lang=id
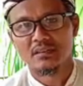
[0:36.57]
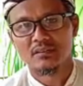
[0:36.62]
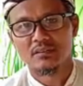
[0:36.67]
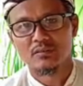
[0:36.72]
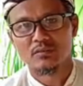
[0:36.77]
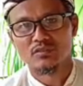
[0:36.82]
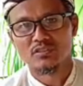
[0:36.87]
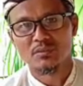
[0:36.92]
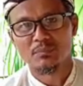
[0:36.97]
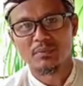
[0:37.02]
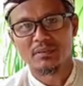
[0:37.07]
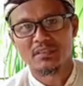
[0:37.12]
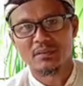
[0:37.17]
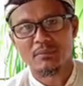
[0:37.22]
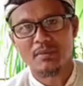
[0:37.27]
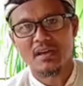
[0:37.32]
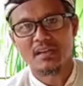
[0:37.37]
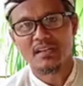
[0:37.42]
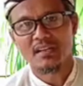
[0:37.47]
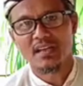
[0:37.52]
kunci
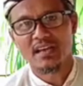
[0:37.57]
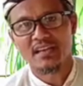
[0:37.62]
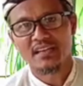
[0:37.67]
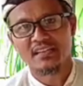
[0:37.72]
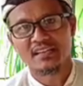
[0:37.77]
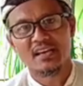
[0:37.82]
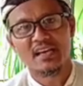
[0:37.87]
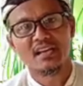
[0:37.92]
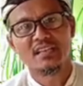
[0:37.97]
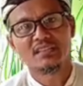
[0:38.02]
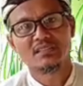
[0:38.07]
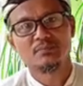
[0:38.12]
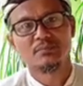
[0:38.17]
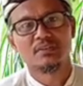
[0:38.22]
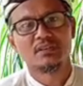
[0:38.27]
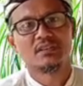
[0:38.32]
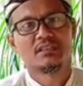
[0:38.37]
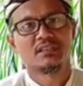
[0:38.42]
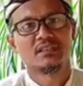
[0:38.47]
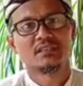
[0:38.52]
pertama adalah idealisme.
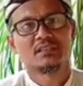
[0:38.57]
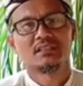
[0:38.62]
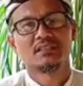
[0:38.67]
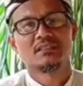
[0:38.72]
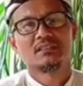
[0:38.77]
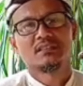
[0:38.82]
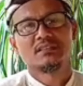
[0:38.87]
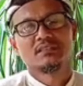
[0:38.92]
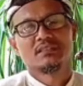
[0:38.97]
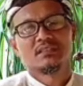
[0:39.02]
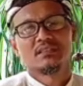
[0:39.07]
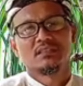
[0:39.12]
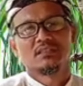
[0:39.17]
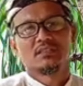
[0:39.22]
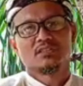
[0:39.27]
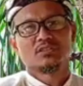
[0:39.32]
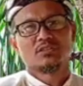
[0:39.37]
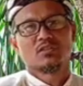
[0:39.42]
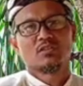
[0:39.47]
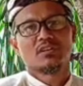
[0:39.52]

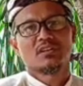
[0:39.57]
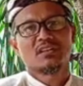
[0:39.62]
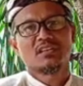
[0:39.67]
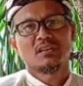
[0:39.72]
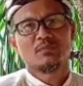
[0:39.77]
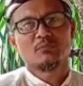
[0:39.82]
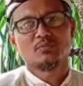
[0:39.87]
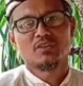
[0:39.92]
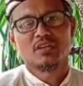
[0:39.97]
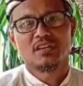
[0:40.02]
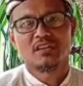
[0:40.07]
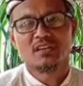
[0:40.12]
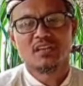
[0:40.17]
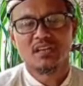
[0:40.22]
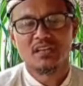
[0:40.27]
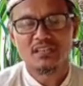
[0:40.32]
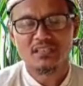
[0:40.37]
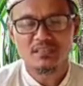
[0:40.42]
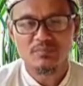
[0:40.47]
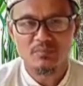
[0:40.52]
Seorang yang punya
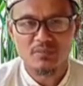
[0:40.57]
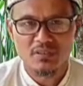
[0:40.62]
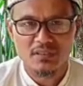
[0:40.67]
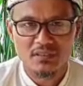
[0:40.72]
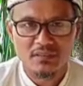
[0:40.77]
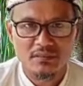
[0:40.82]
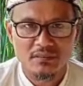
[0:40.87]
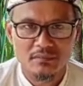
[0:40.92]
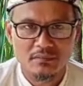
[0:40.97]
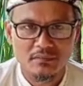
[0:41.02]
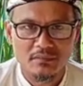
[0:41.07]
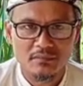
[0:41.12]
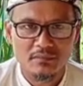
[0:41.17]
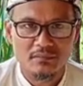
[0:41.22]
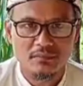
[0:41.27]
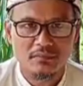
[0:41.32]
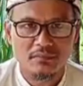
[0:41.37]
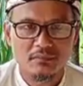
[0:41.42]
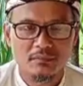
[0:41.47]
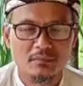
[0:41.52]
idealisme,
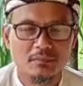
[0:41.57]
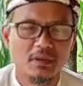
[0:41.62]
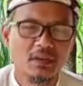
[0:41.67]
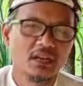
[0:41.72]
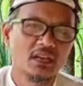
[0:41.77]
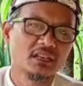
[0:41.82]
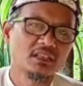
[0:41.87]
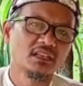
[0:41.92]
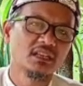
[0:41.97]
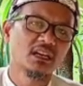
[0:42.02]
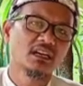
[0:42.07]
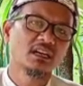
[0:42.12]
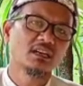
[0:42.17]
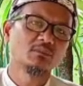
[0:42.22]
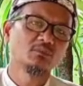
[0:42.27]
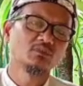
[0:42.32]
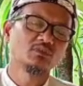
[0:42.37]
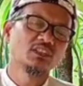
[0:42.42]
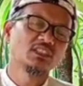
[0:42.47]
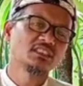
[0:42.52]
maka dia akan
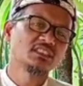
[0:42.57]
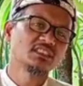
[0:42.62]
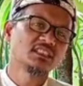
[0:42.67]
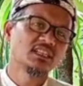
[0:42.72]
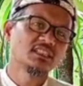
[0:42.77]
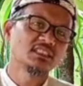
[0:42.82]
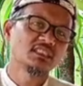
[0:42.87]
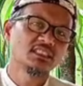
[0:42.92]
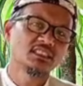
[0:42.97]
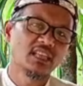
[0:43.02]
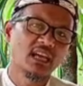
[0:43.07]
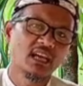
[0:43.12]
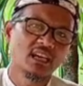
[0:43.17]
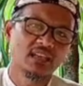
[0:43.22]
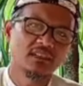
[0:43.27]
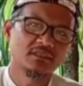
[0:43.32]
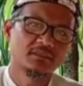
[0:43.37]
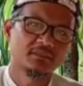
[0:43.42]
punya cita-cita.